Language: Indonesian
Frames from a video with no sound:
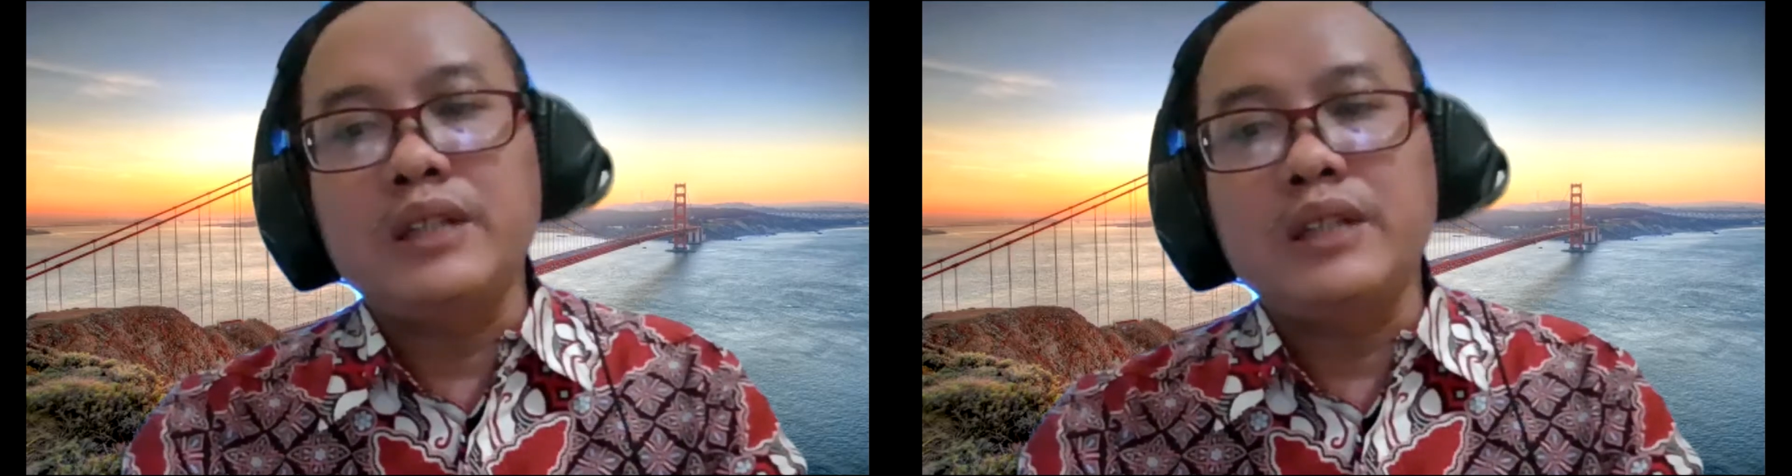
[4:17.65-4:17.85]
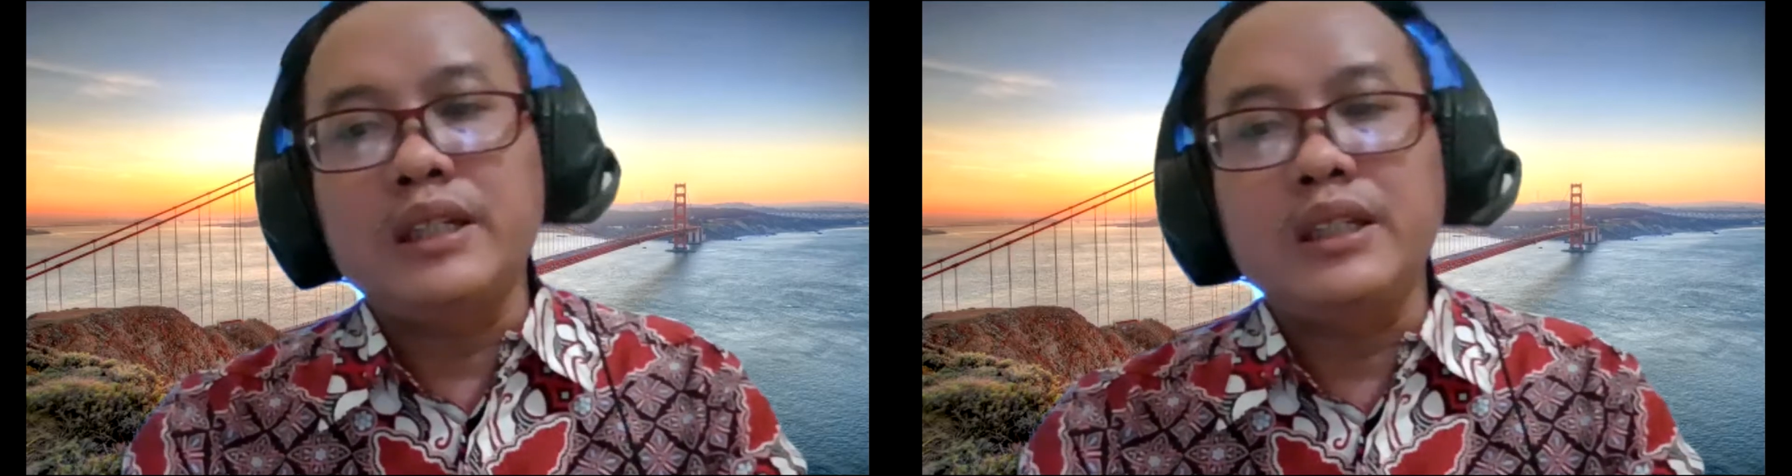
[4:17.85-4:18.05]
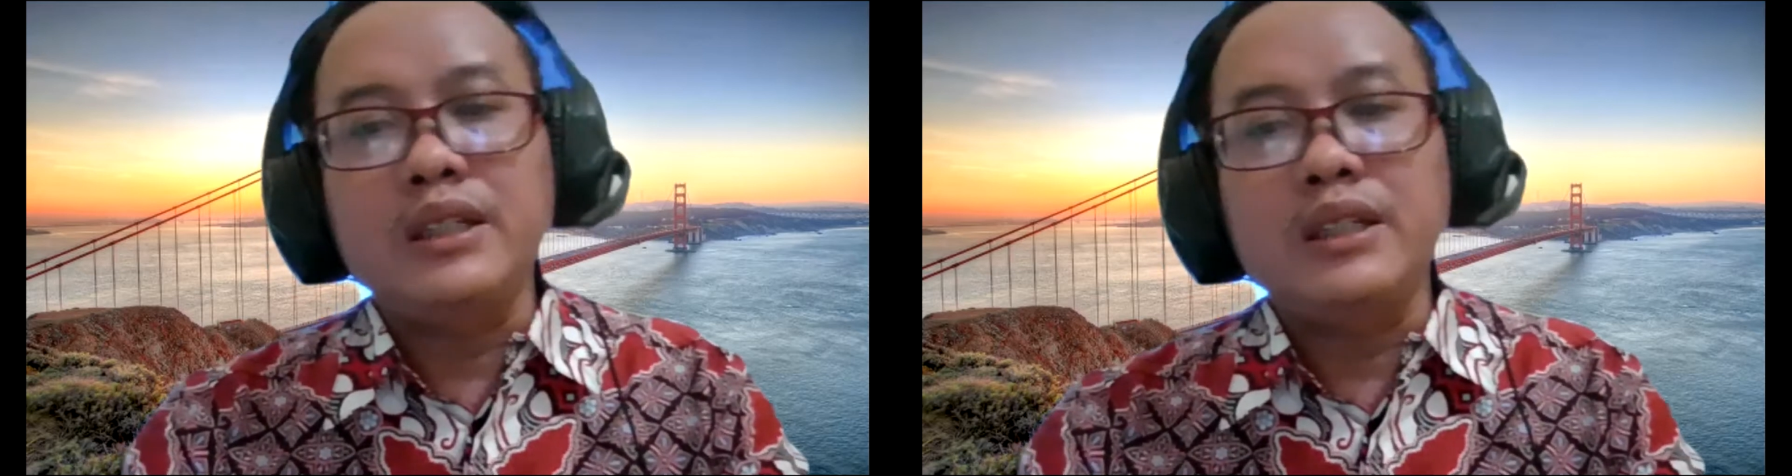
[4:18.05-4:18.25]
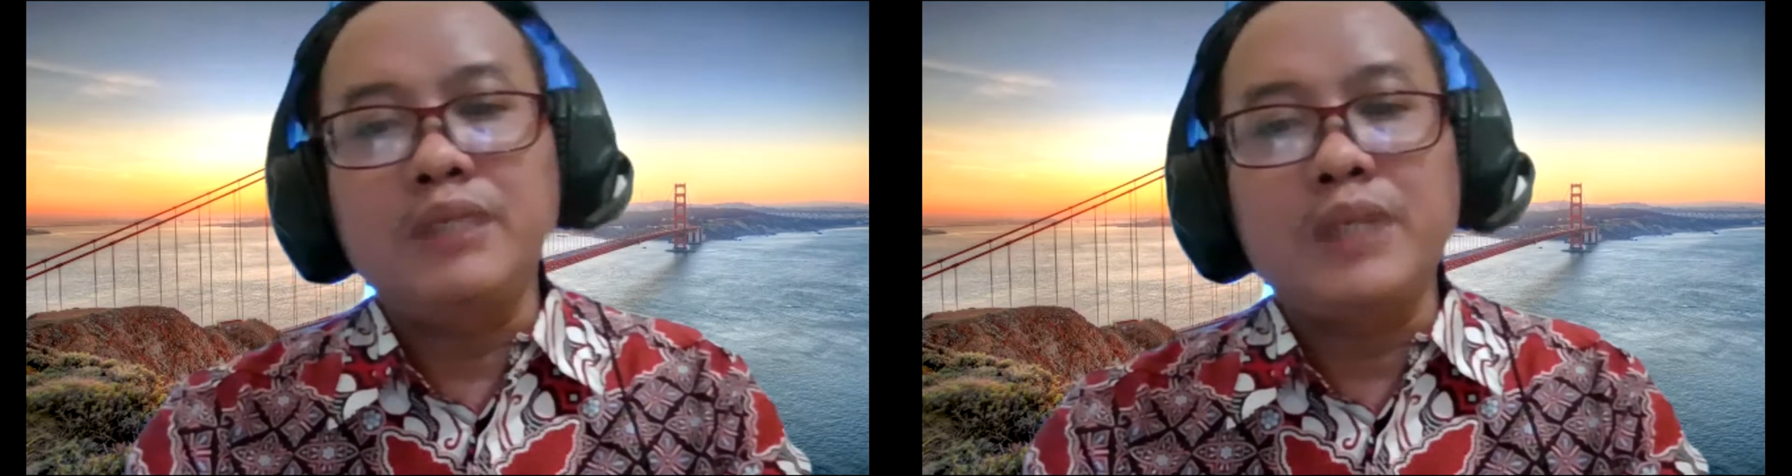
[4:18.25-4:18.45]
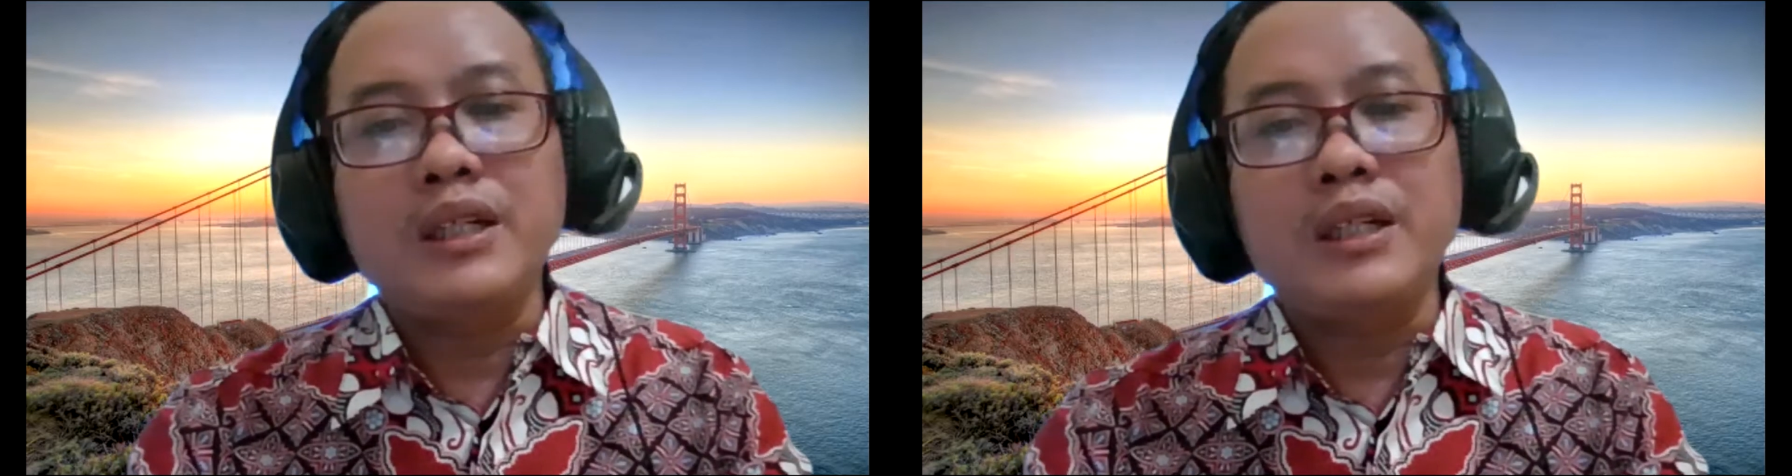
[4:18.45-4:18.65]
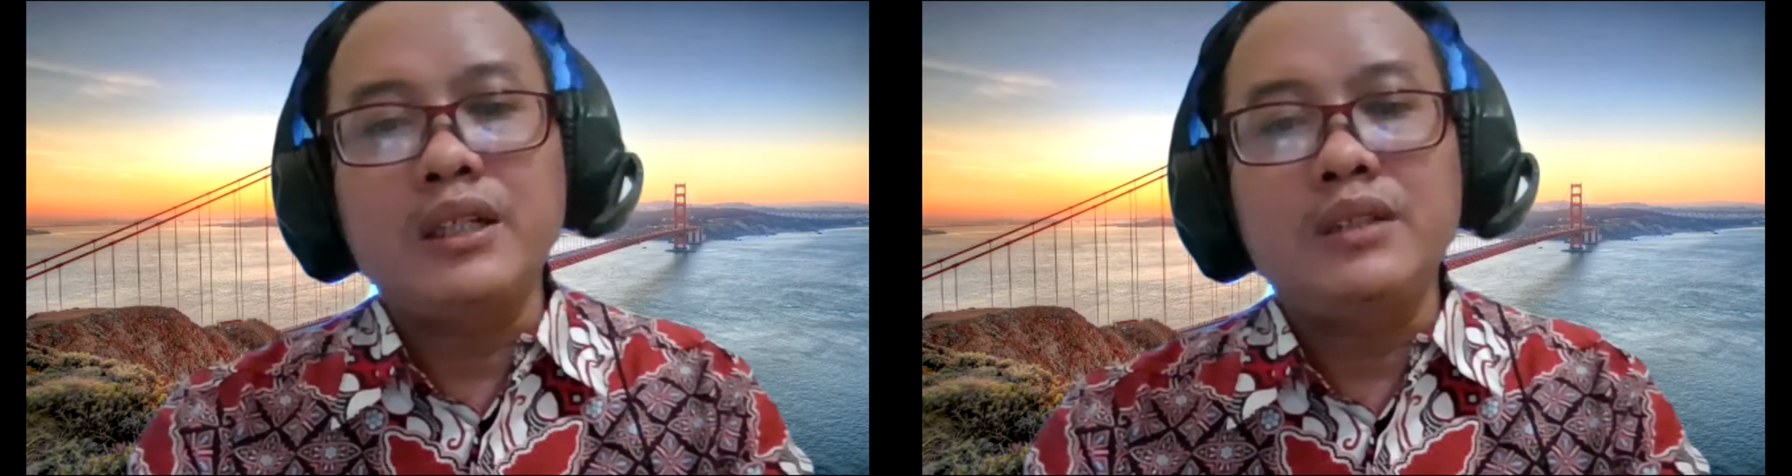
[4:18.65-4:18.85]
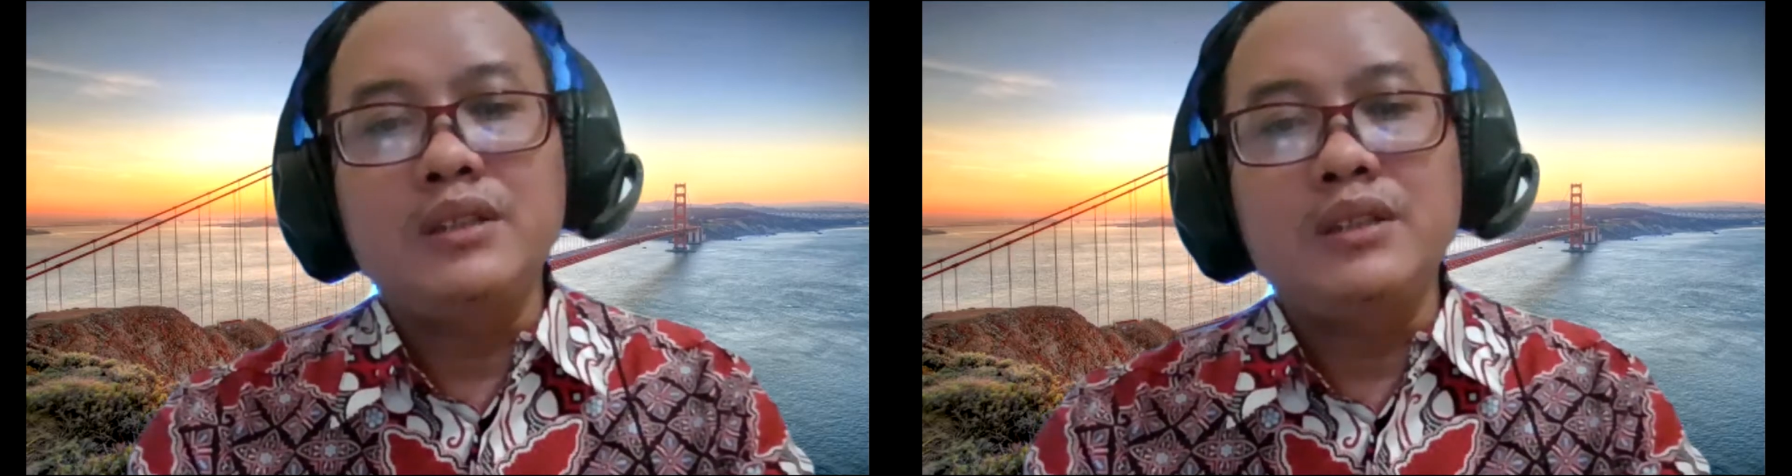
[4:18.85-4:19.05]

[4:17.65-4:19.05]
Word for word: hal ini maka